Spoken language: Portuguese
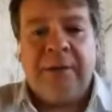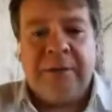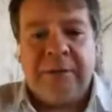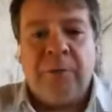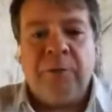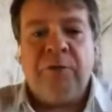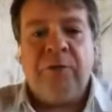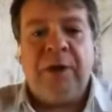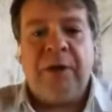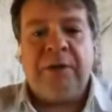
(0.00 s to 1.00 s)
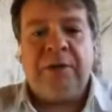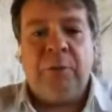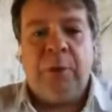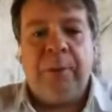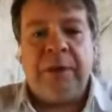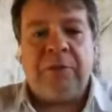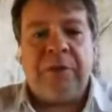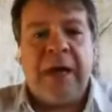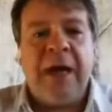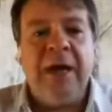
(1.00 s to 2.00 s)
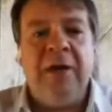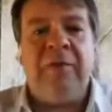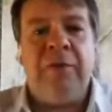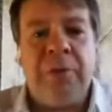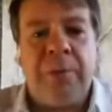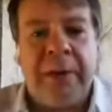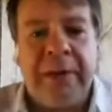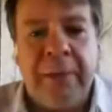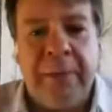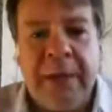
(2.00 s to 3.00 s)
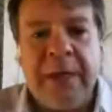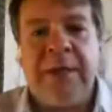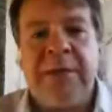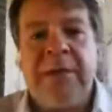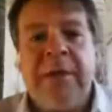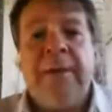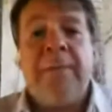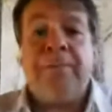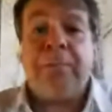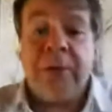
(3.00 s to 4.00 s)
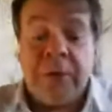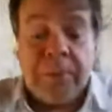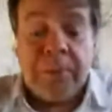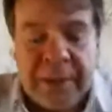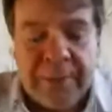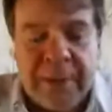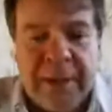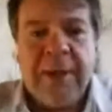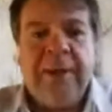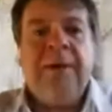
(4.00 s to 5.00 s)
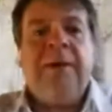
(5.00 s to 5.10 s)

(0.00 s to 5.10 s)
Estamos vivendo esse momento terrível de pandemias, de pandemia,